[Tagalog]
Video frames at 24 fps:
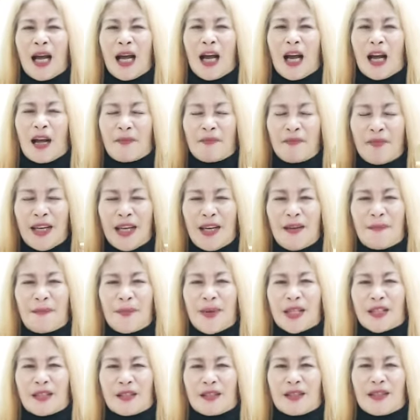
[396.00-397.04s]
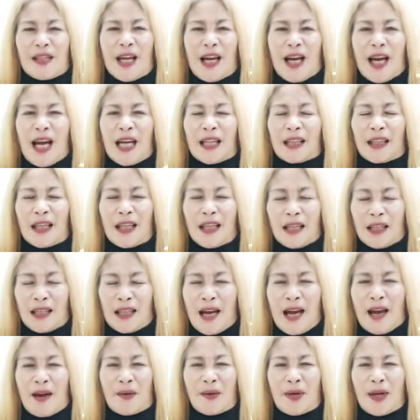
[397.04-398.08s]
uh, benefits ng ating
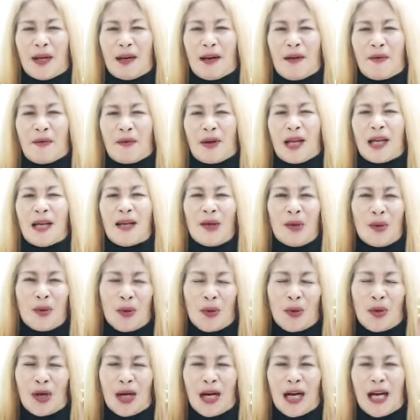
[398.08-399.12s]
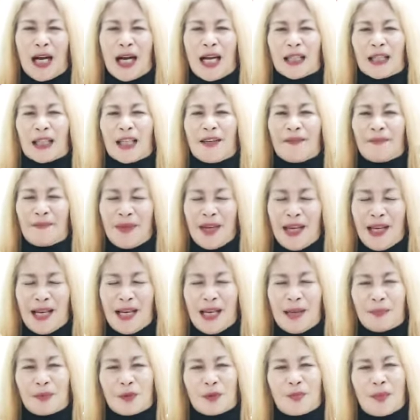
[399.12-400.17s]
dahon ng laurel or ang ating
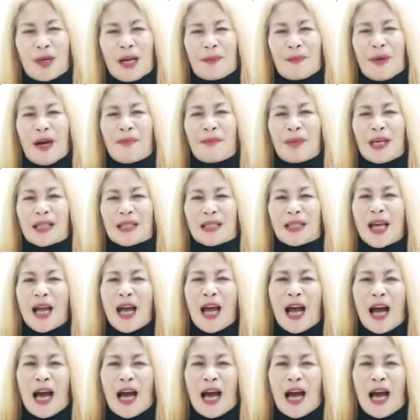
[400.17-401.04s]
bilips, mga mamis,